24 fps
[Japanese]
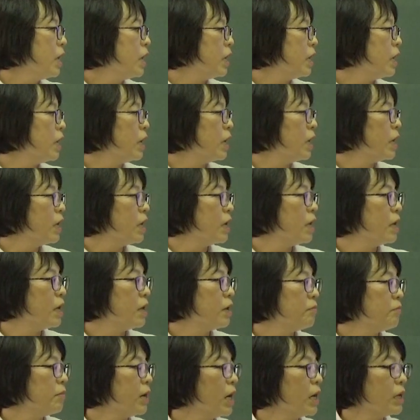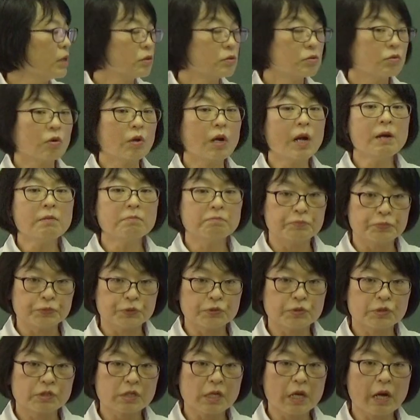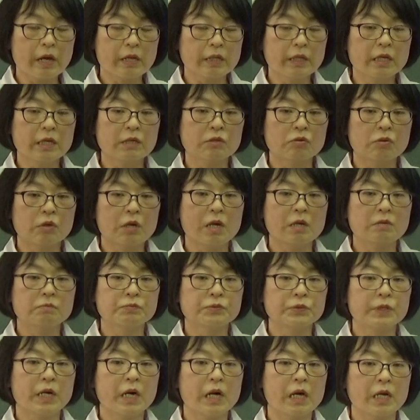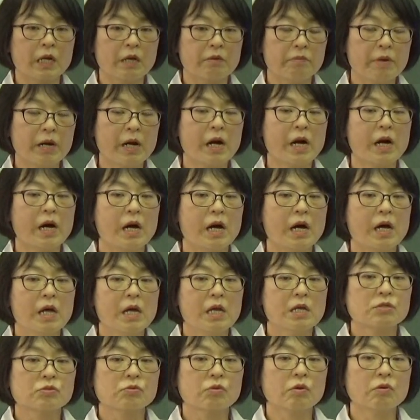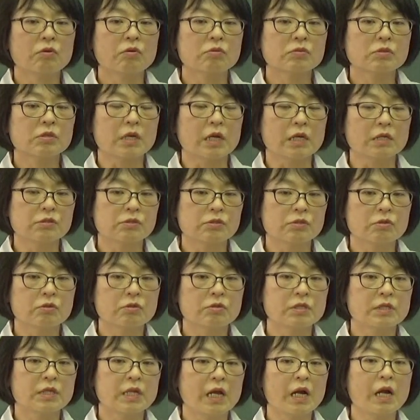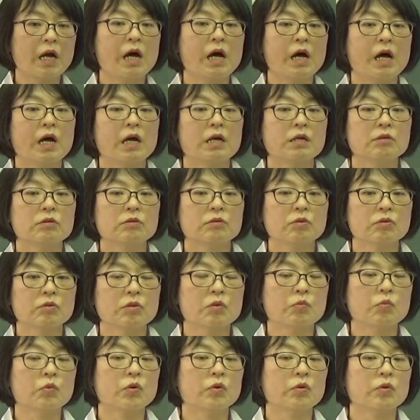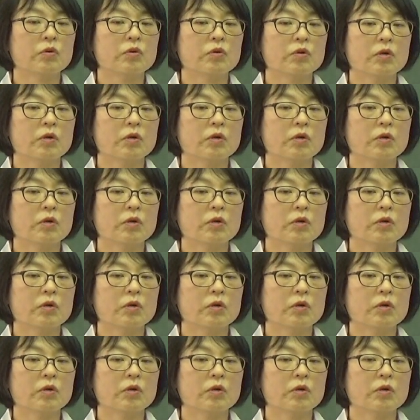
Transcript: えー、まあ、トランプ使わないトランプがあればそれを活用したらとても